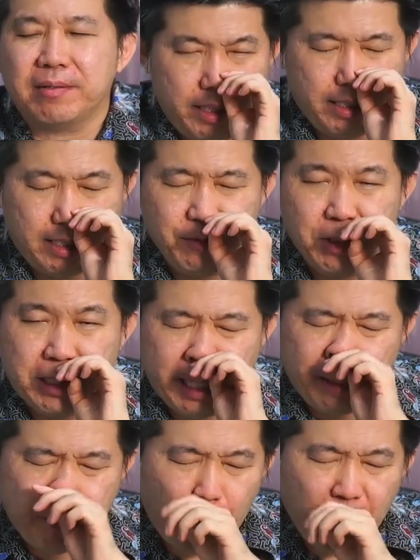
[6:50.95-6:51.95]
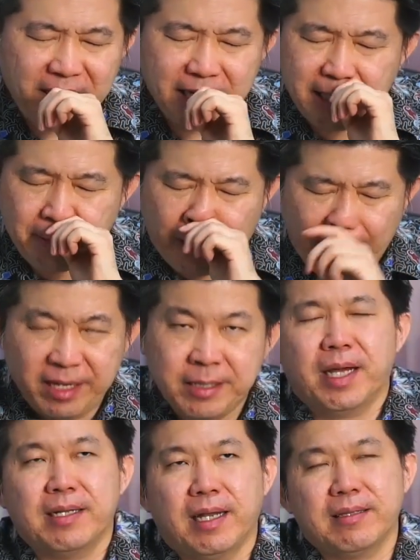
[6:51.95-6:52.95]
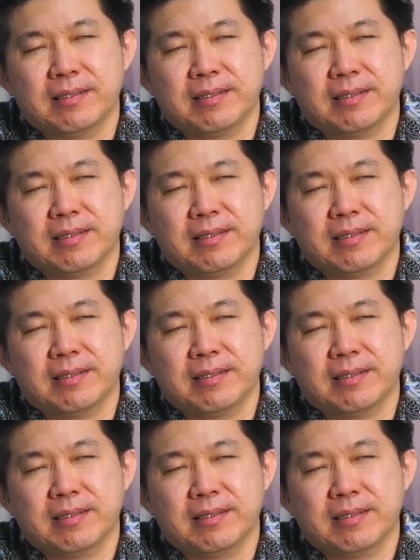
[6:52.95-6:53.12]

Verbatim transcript: Nah kemudian poin kelima adalah